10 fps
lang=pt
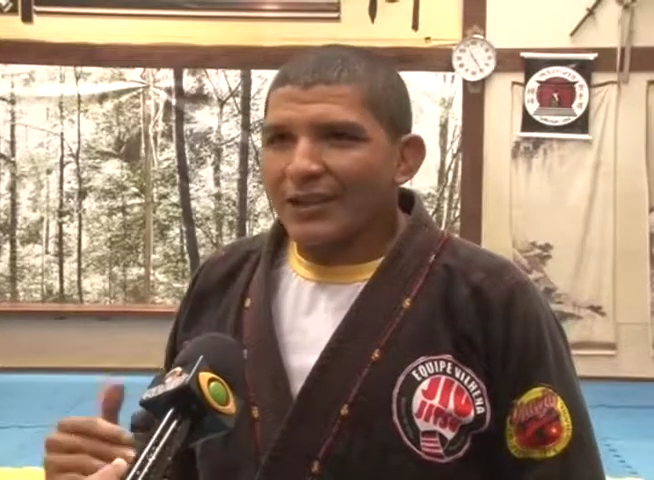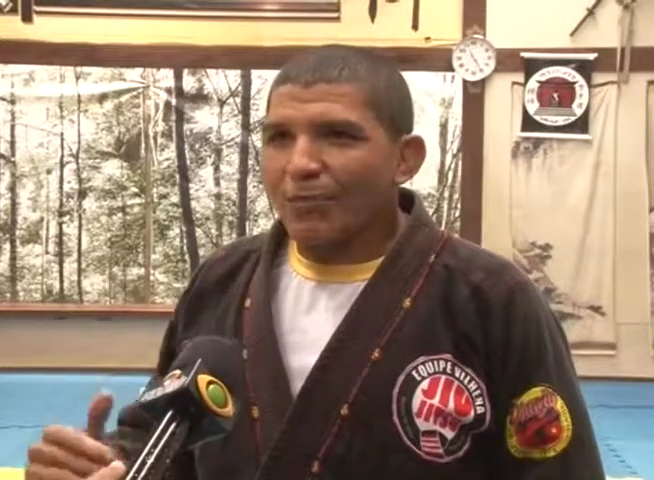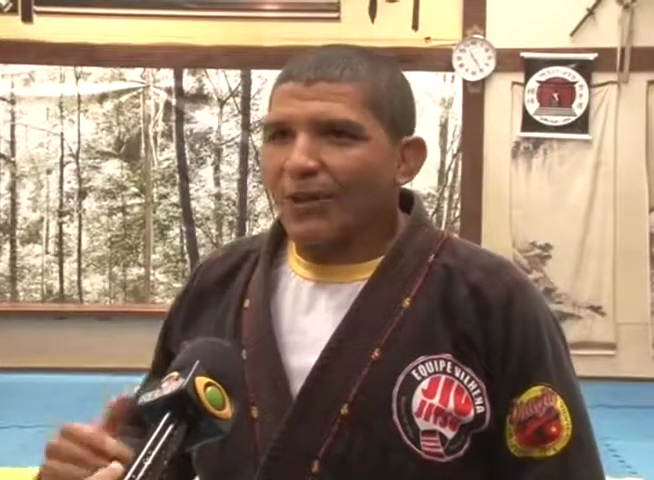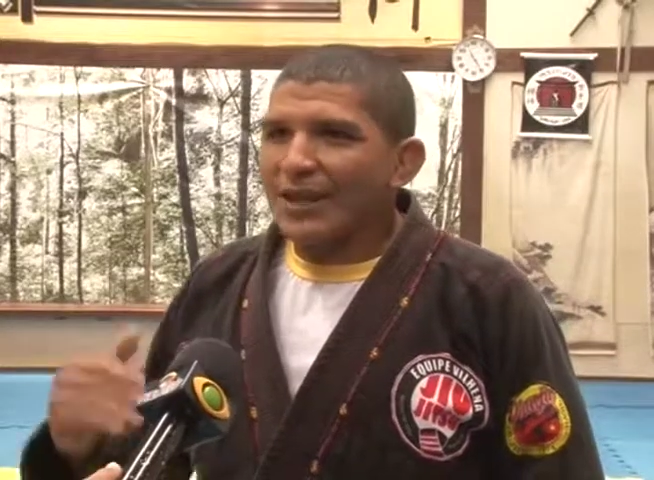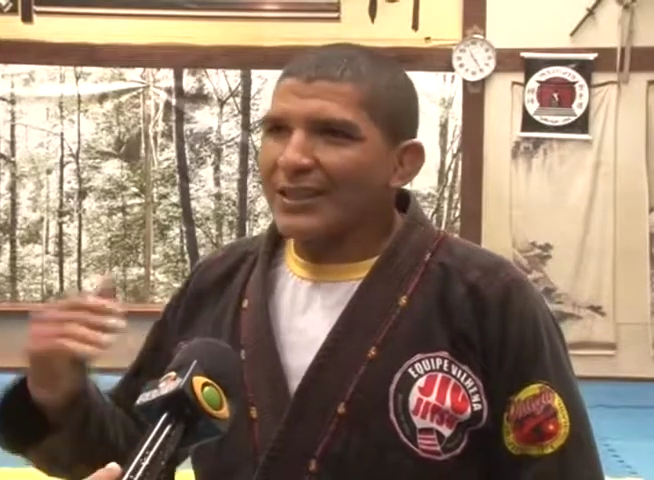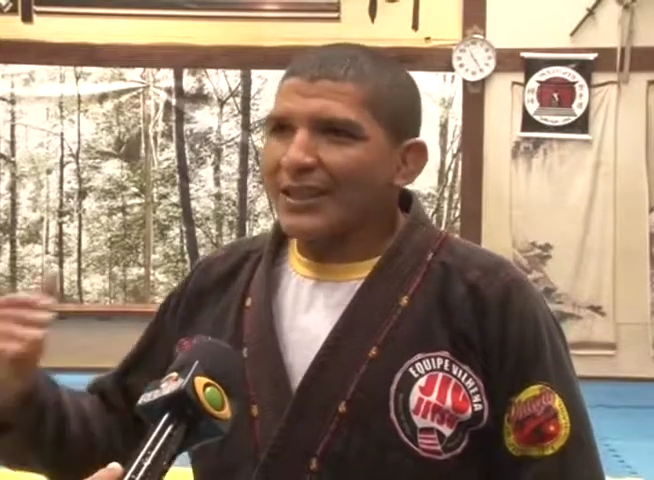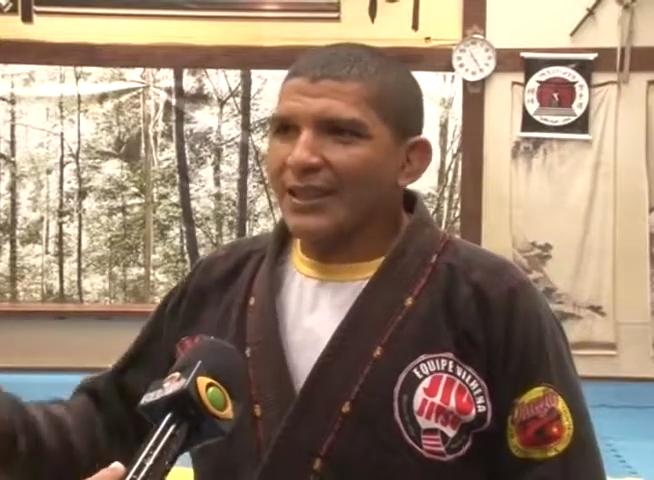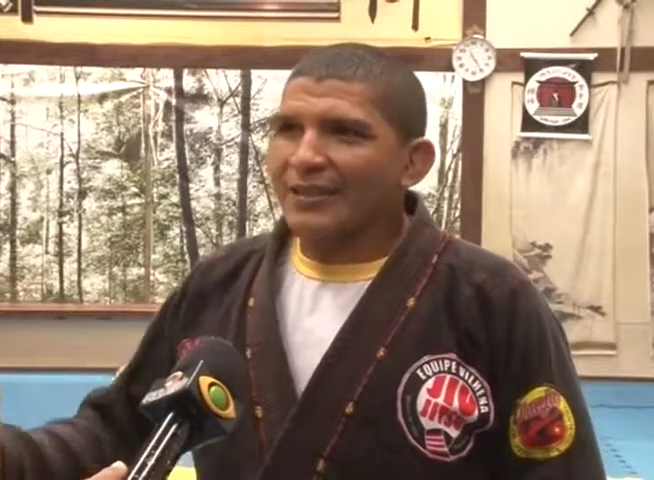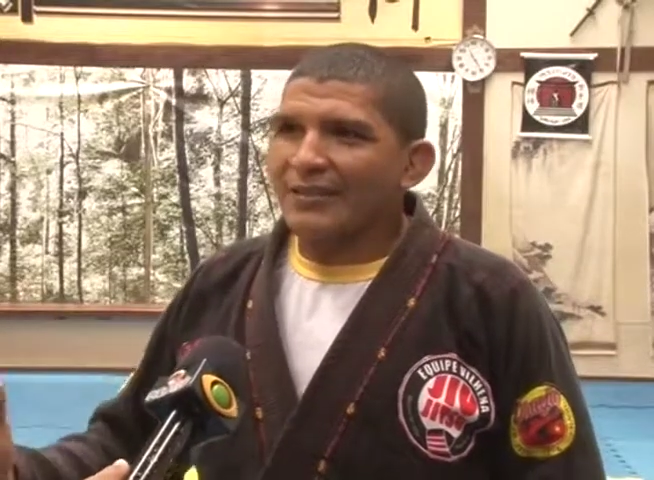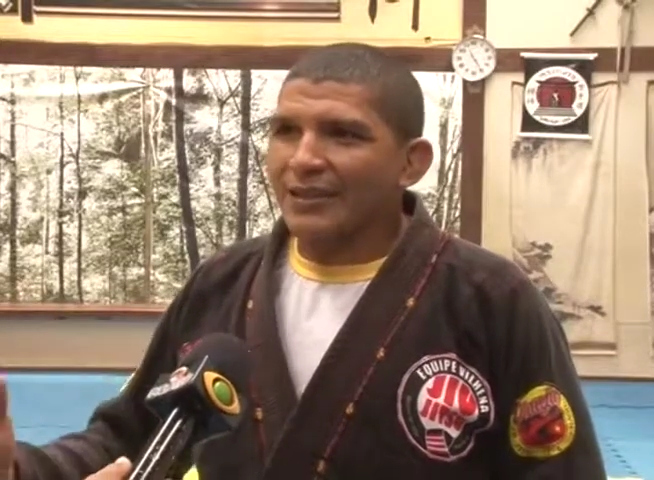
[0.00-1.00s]
tem mais a
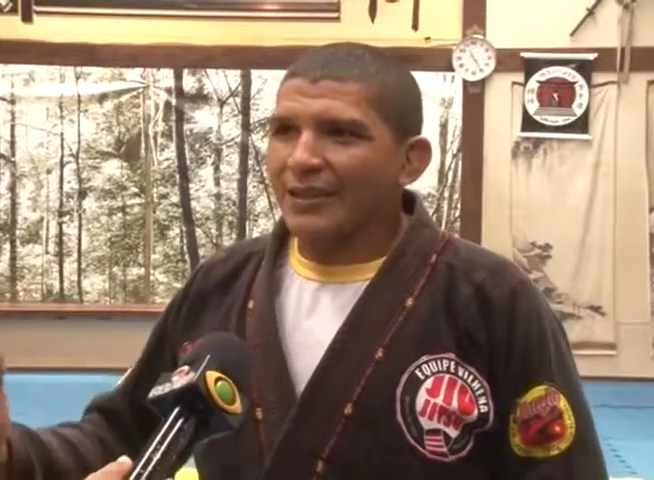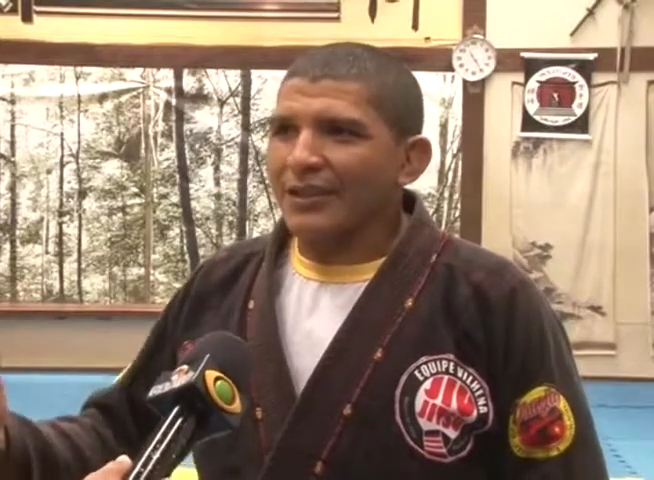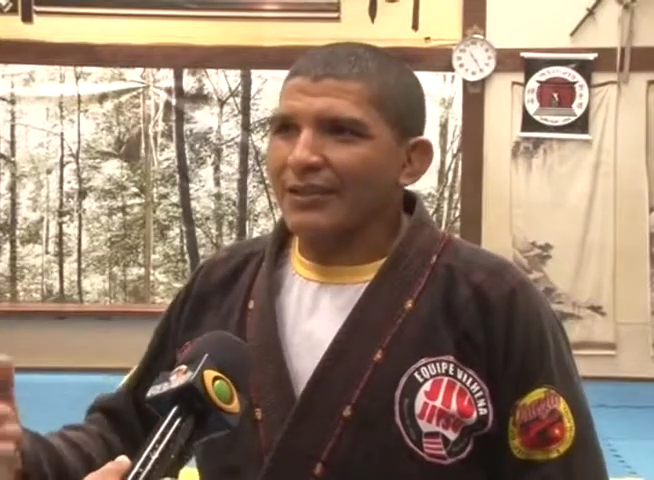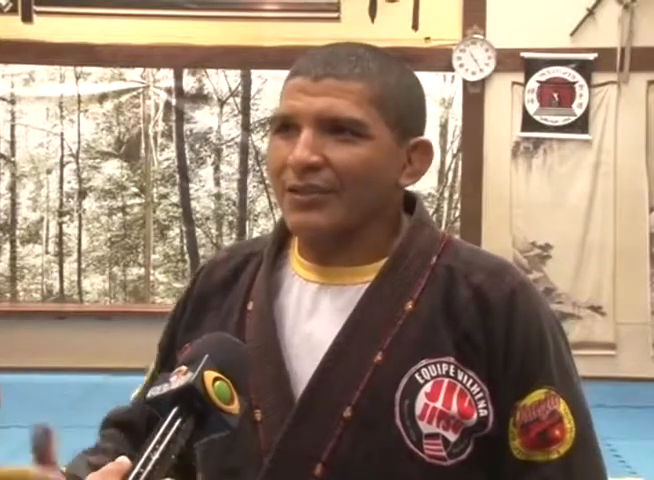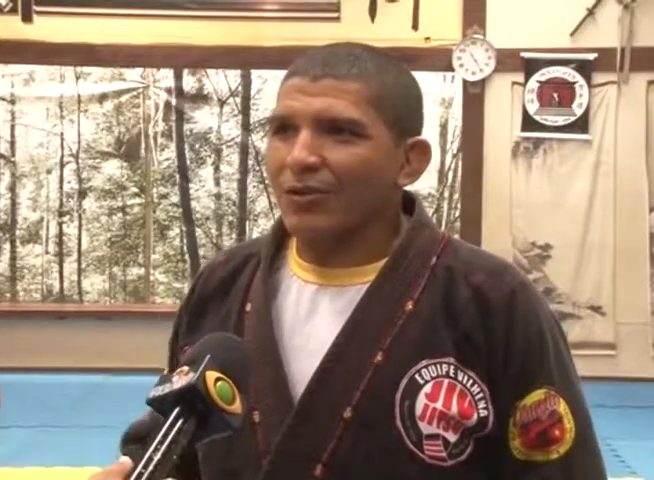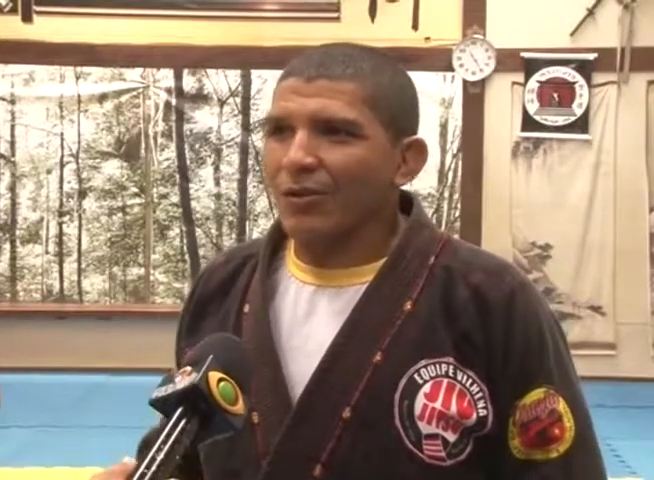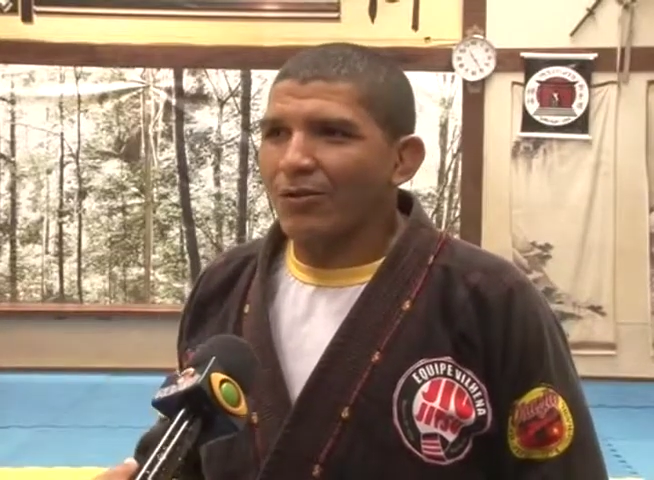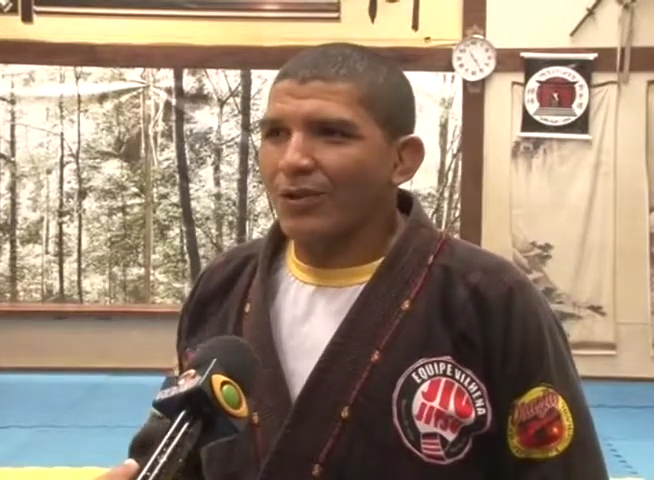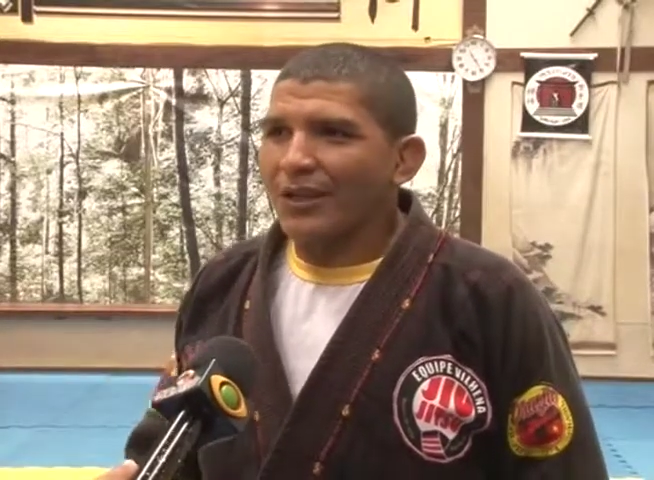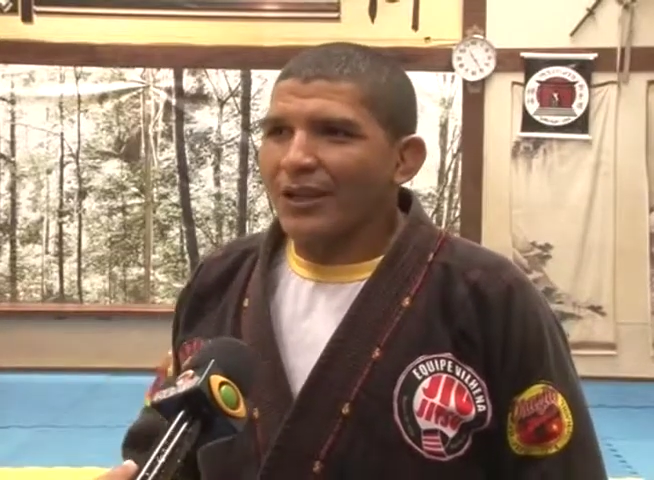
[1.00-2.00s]
crescer com,